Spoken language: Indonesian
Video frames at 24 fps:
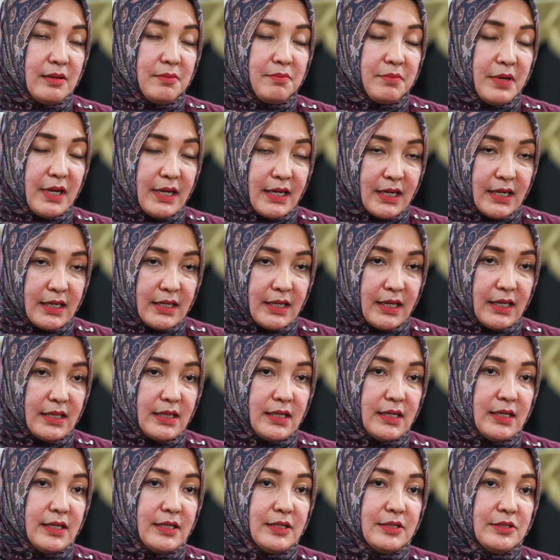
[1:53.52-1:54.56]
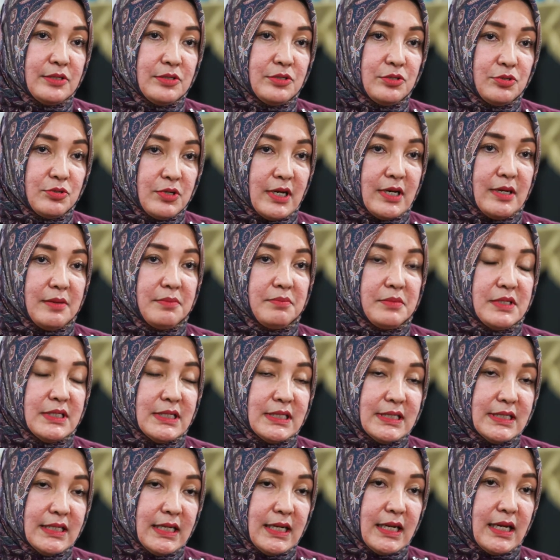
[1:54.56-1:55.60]
Pangeran Catering juga
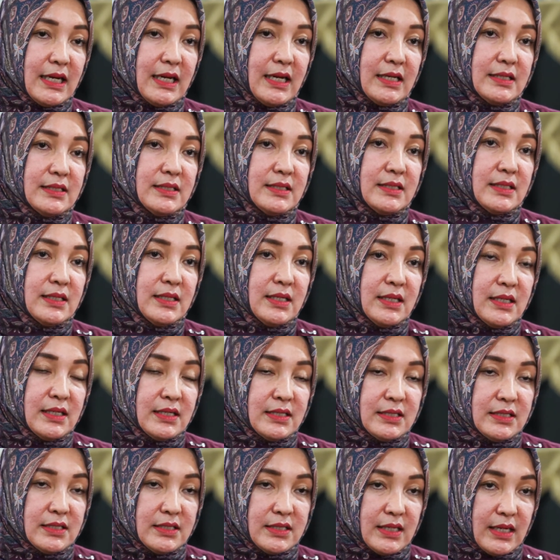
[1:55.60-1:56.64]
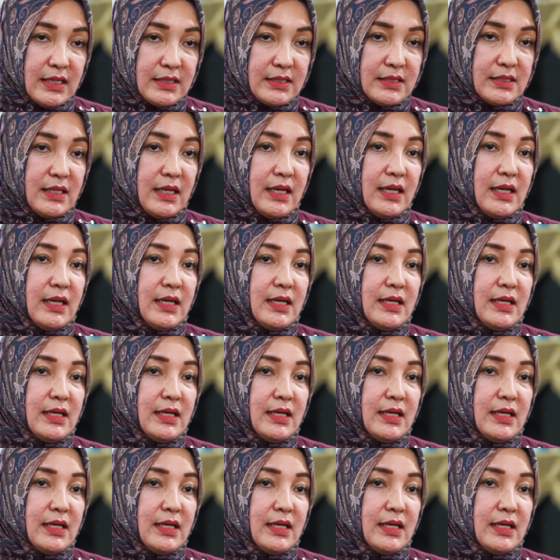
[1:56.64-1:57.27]
menyediakan jasa